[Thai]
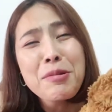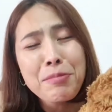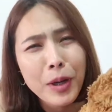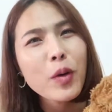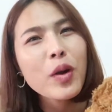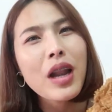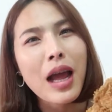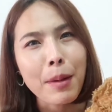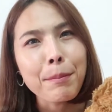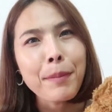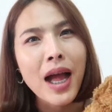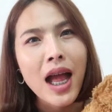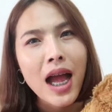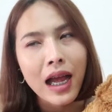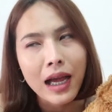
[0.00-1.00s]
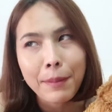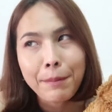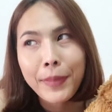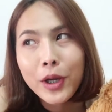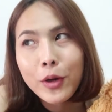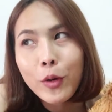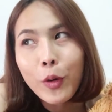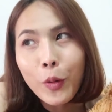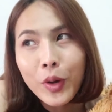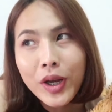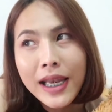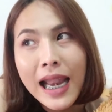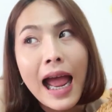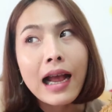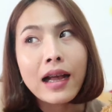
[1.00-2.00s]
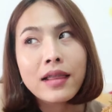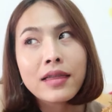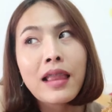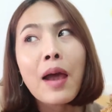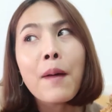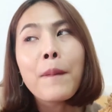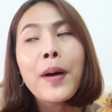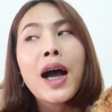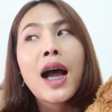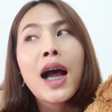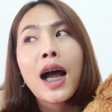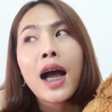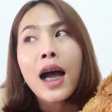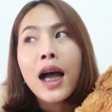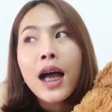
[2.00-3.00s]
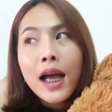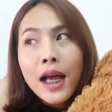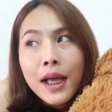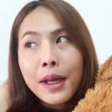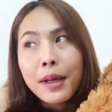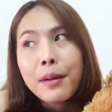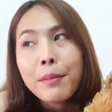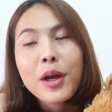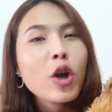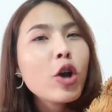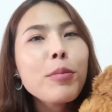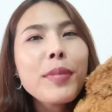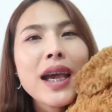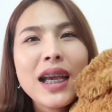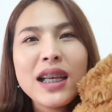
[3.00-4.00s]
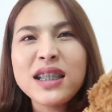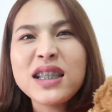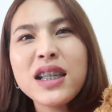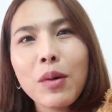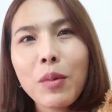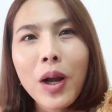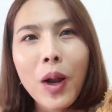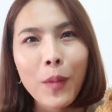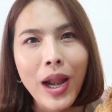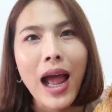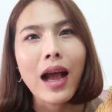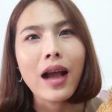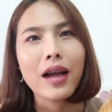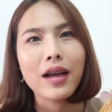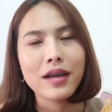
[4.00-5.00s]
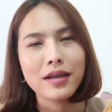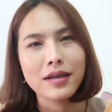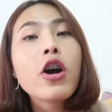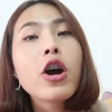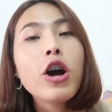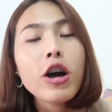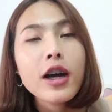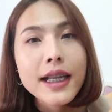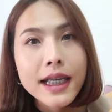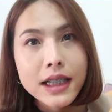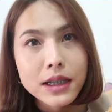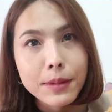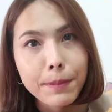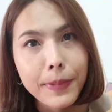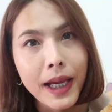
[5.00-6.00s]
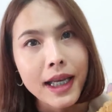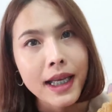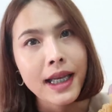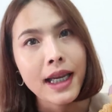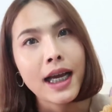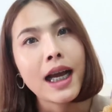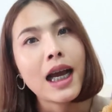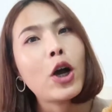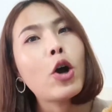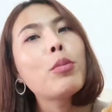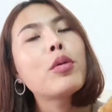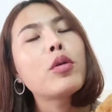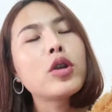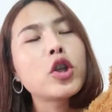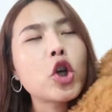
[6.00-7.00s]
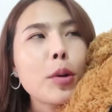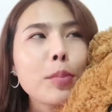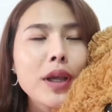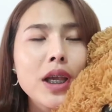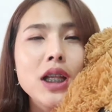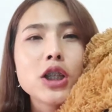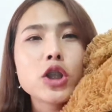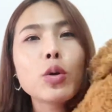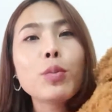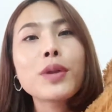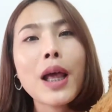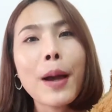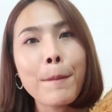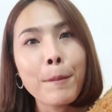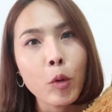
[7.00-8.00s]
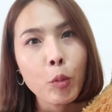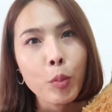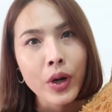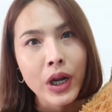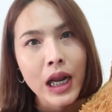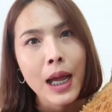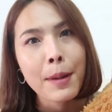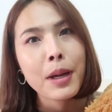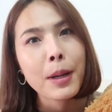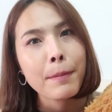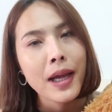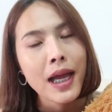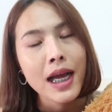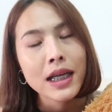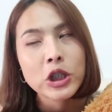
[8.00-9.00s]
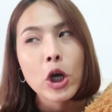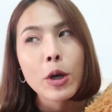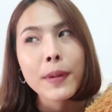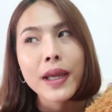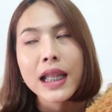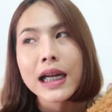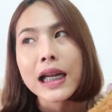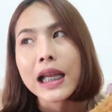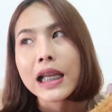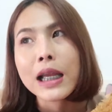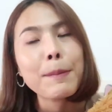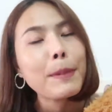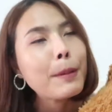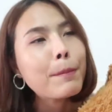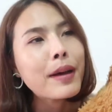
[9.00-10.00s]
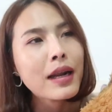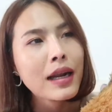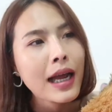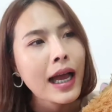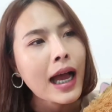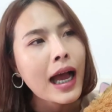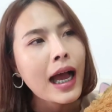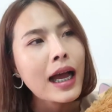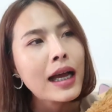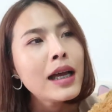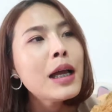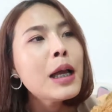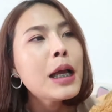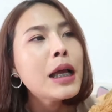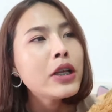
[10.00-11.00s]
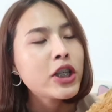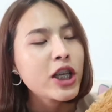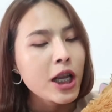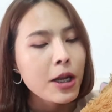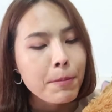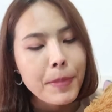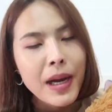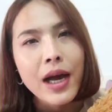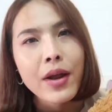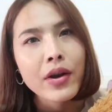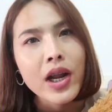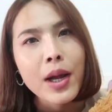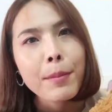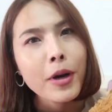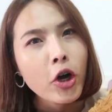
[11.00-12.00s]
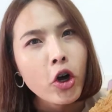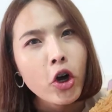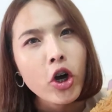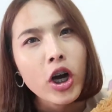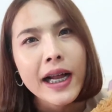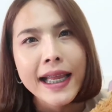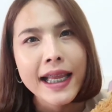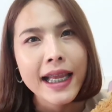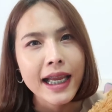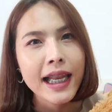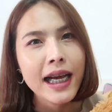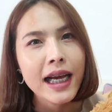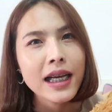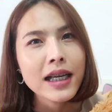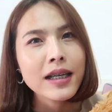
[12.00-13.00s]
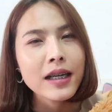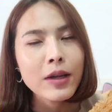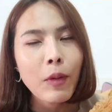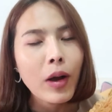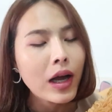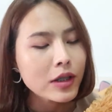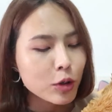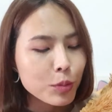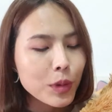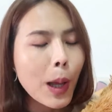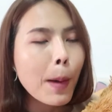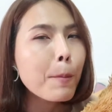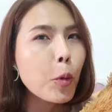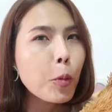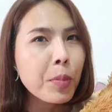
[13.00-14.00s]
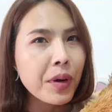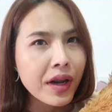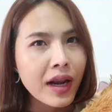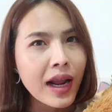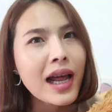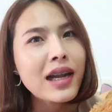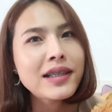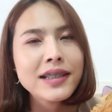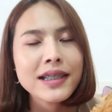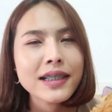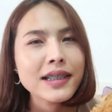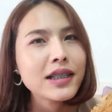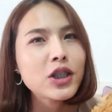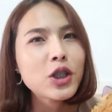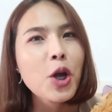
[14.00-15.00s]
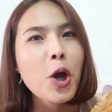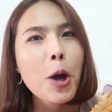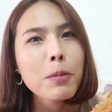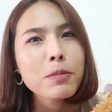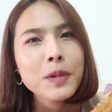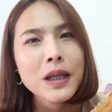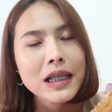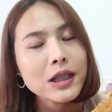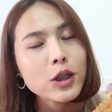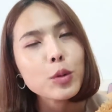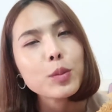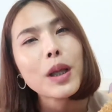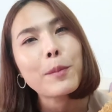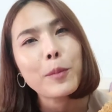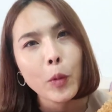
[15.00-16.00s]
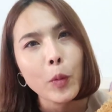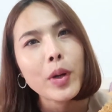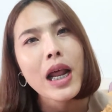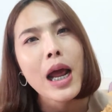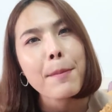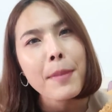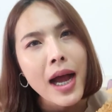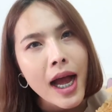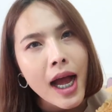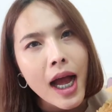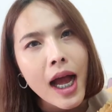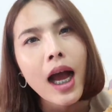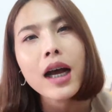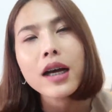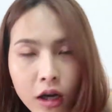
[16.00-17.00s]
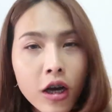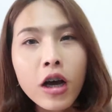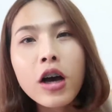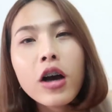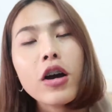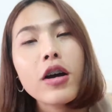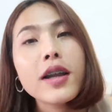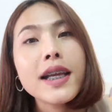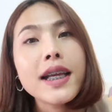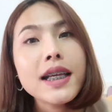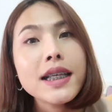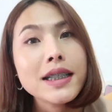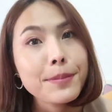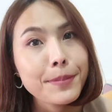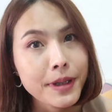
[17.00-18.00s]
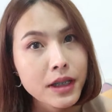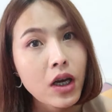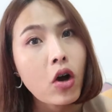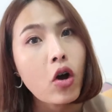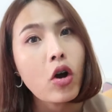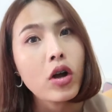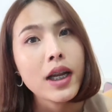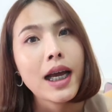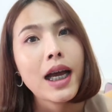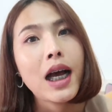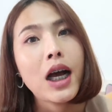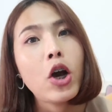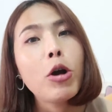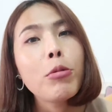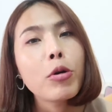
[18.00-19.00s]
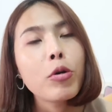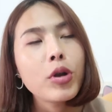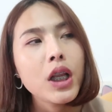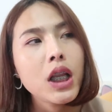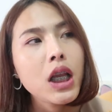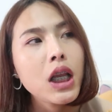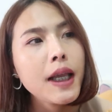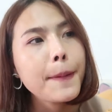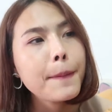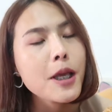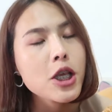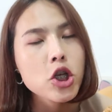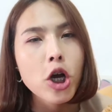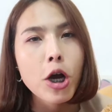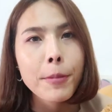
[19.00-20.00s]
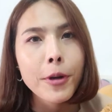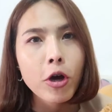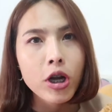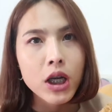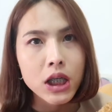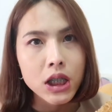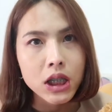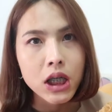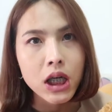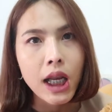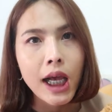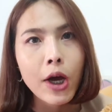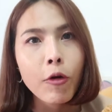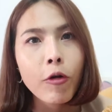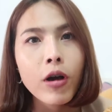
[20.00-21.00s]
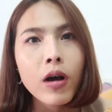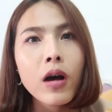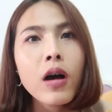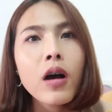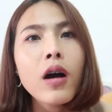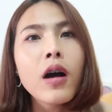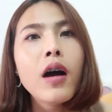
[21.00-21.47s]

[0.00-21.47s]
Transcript: เป็นคนหนักมากอะเป็นคนหนักแต่ว่าไม่ค่อยมีใครเชื่อว่าเราหนักข้อที่สิบเอ็ดนะคะเป็นคนชอบกินส้มตำปูปลามากๆชอบกินอะไรที่เป็นปลาเช่นปลาระบองอะงงี้นะคะหรือว่าส้มตำปูปลาเดี๋ยวจะก็จะชอบกินส้มตำปูปลามากข้อที่สิบสองนะคะออยเป็นคนที่ไม่ชอบนอนดึกแล้วก็